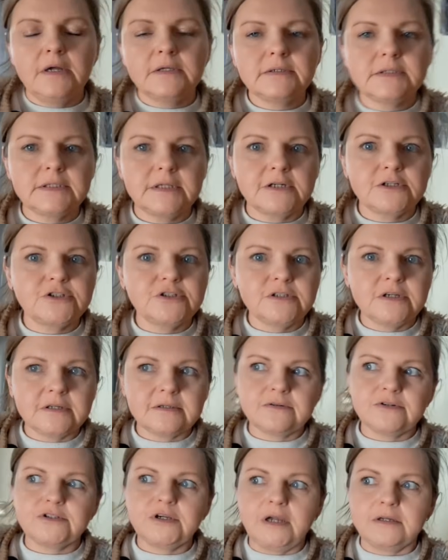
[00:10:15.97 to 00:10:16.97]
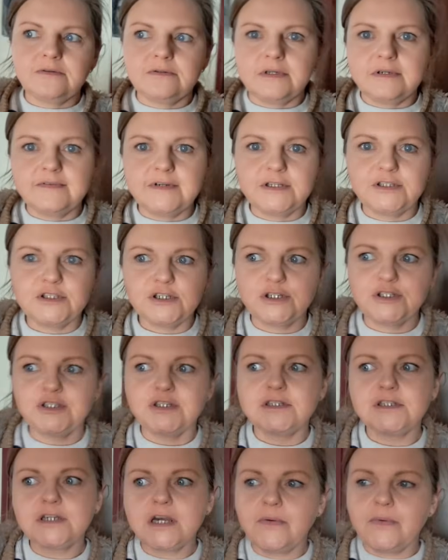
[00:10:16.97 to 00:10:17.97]
To znaczy nie to, że ja tutaj, wiecie,
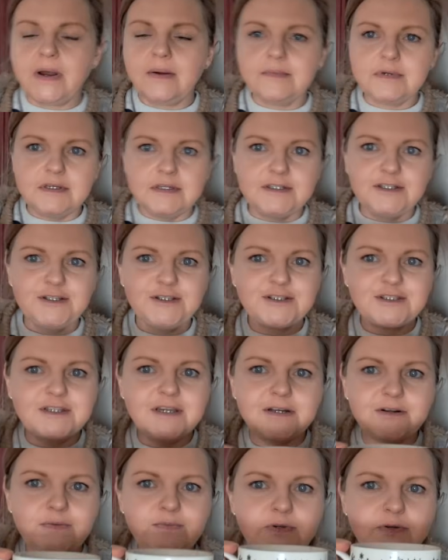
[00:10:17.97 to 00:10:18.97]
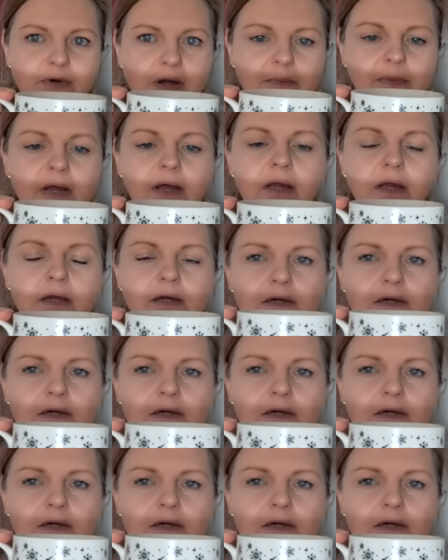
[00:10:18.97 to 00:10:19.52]
siedziałam i nic nie robiłam.